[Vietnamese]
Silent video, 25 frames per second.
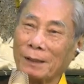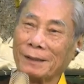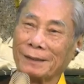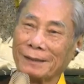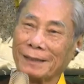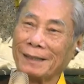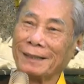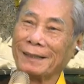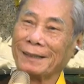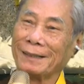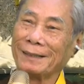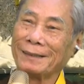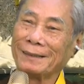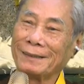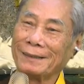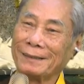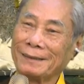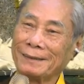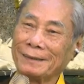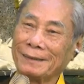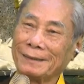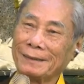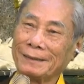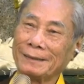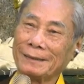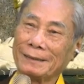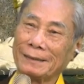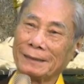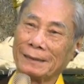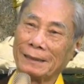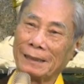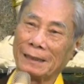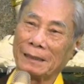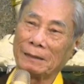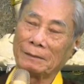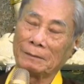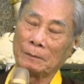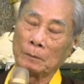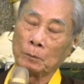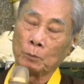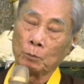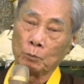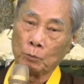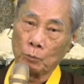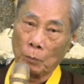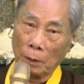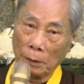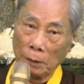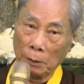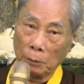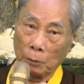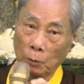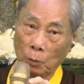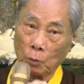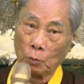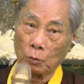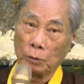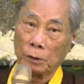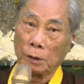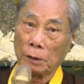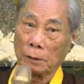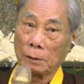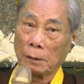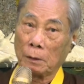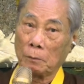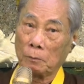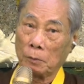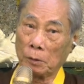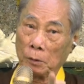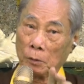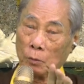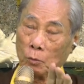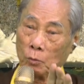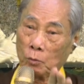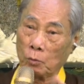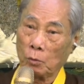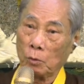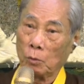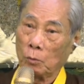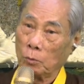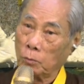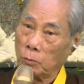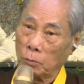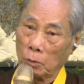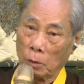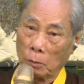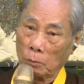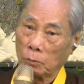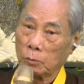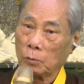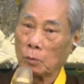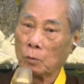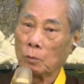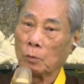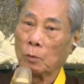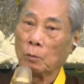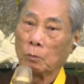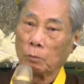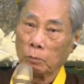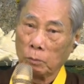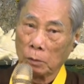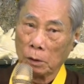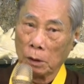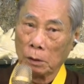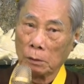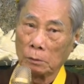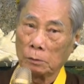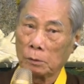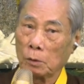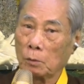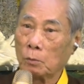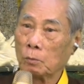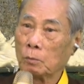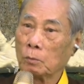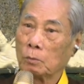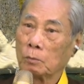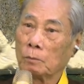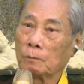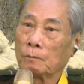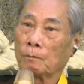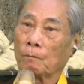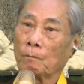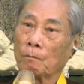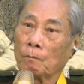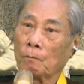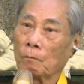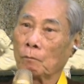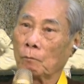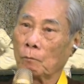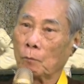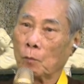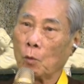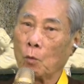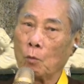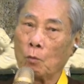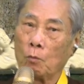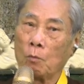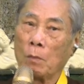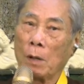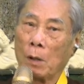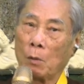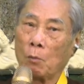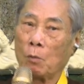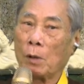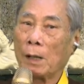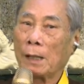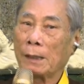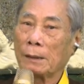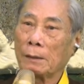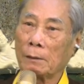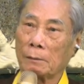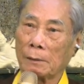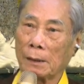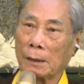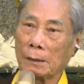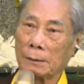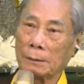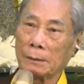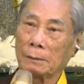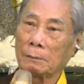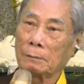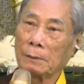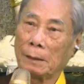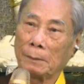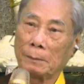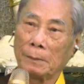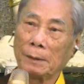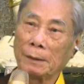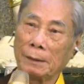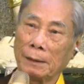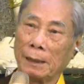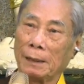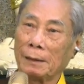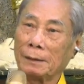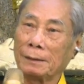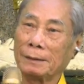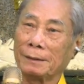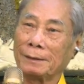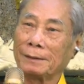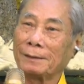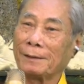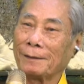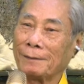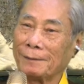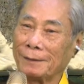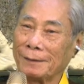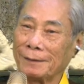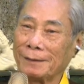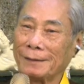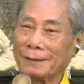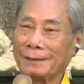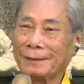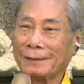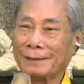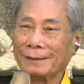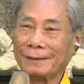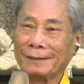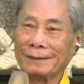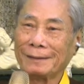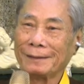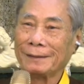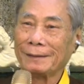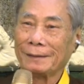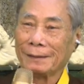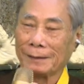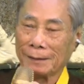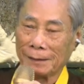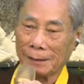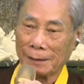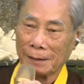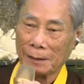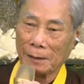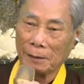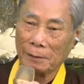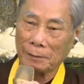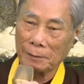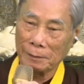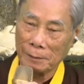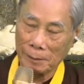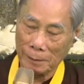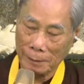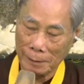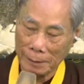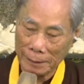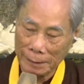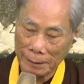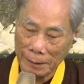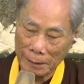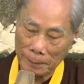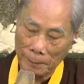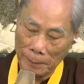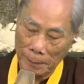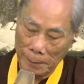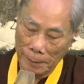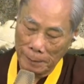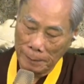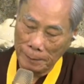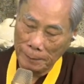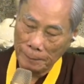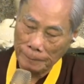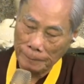mừng đi, thấy không? Bởi vì tu Thiền Tông phải tu cho đúng, không tu đúng đừng tu. Tu mang họa vào thân chứ không làm ích lợi gì trời. Rồi câu hỏi tiếp đi.